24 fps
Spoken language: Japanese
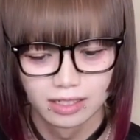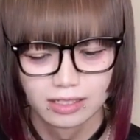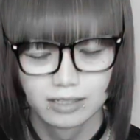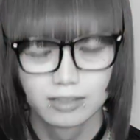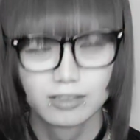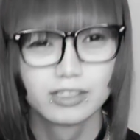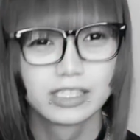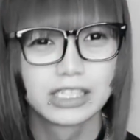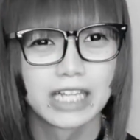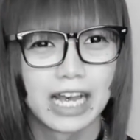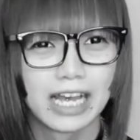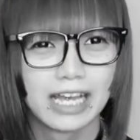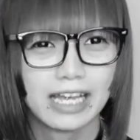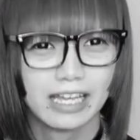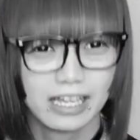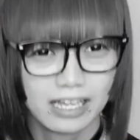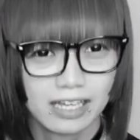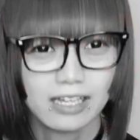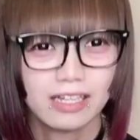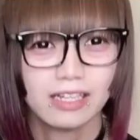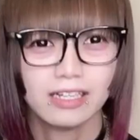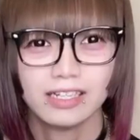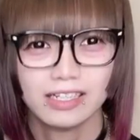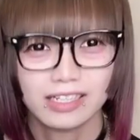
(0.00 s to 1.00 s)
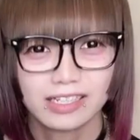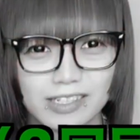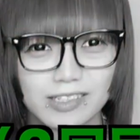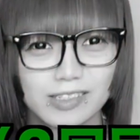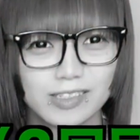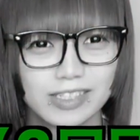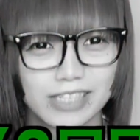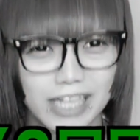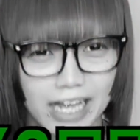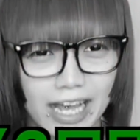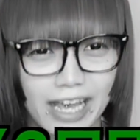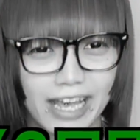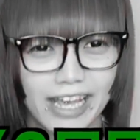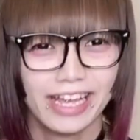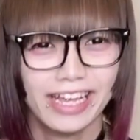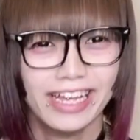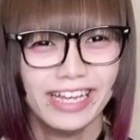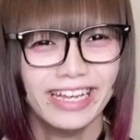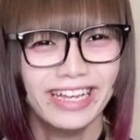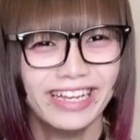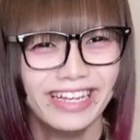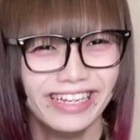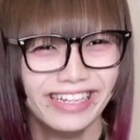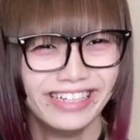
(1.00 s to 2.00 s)
臭い臭い
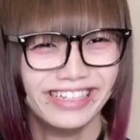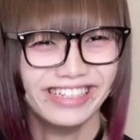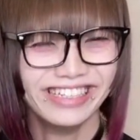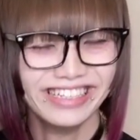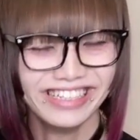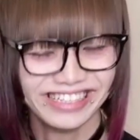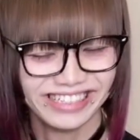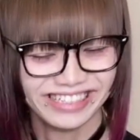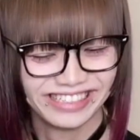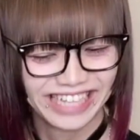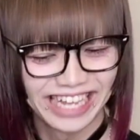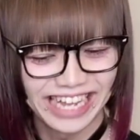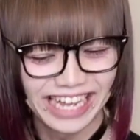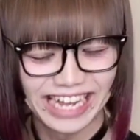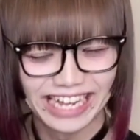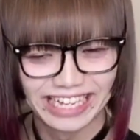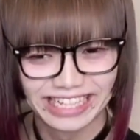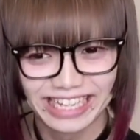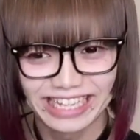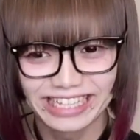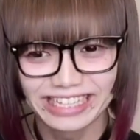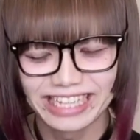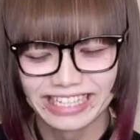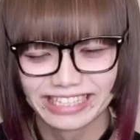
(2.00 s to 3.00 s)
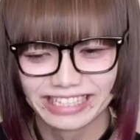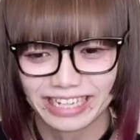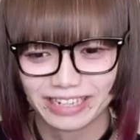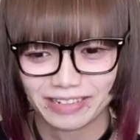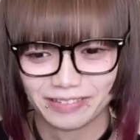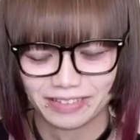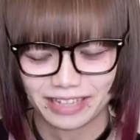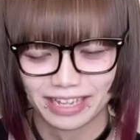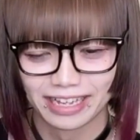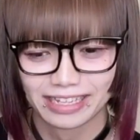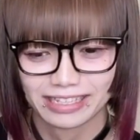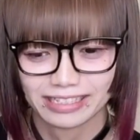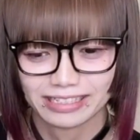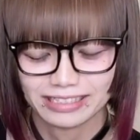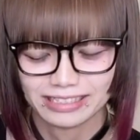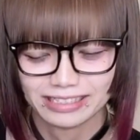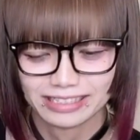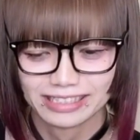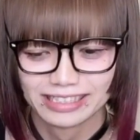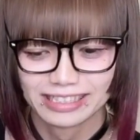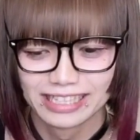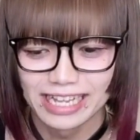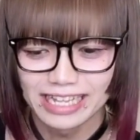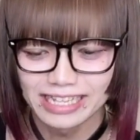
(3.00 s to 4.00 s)
なんか何なんだろうね、
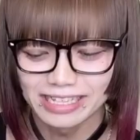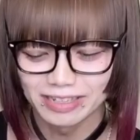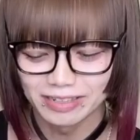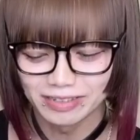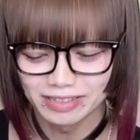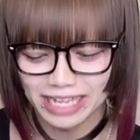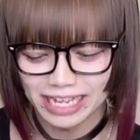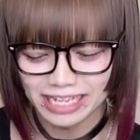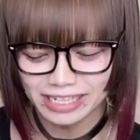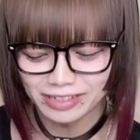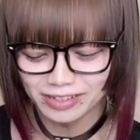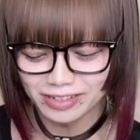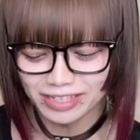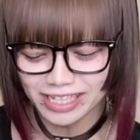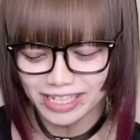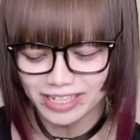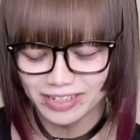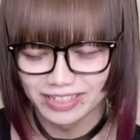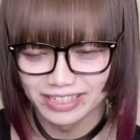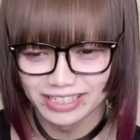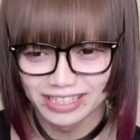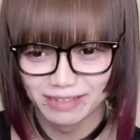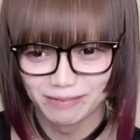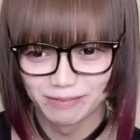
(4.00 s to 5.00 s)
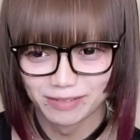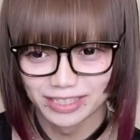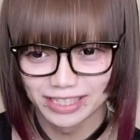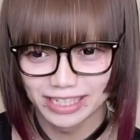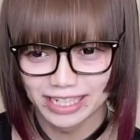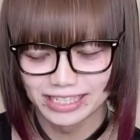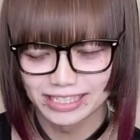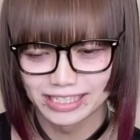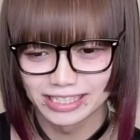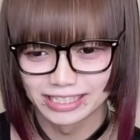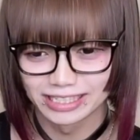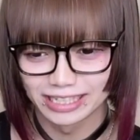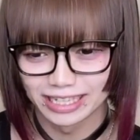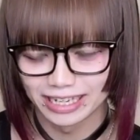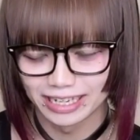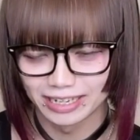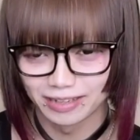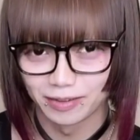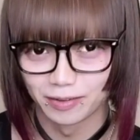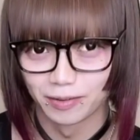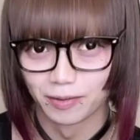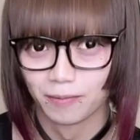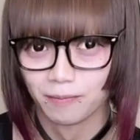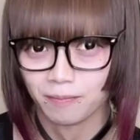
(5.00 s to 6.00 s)
何の匂いって難しいんだ
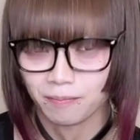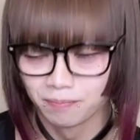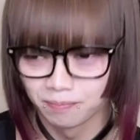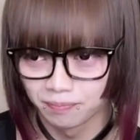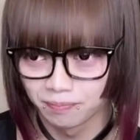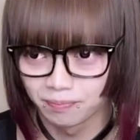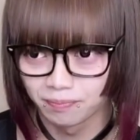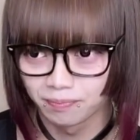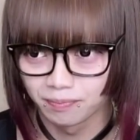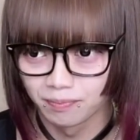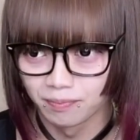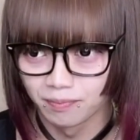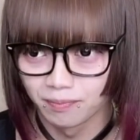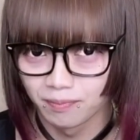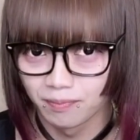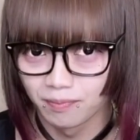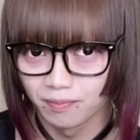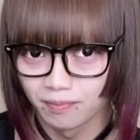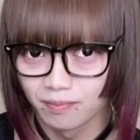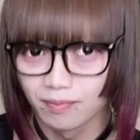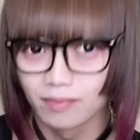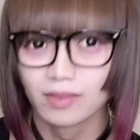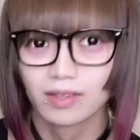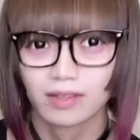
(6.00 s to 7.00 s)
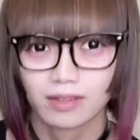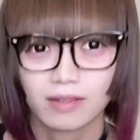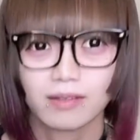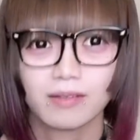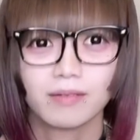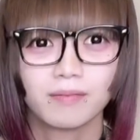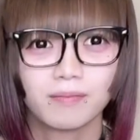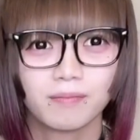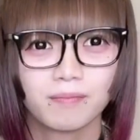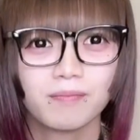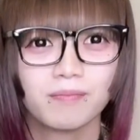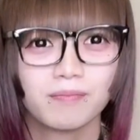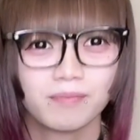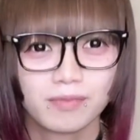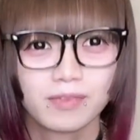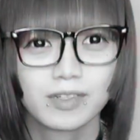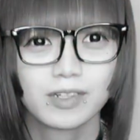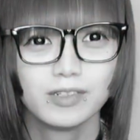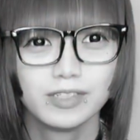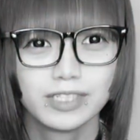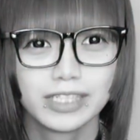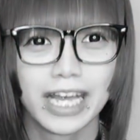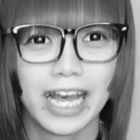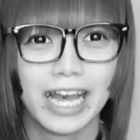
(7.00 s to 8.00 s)
けど、うん
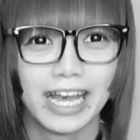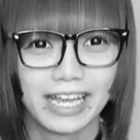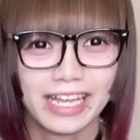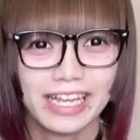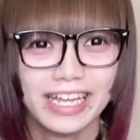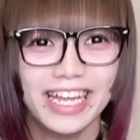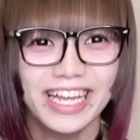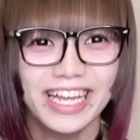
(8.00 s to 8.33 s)
臭い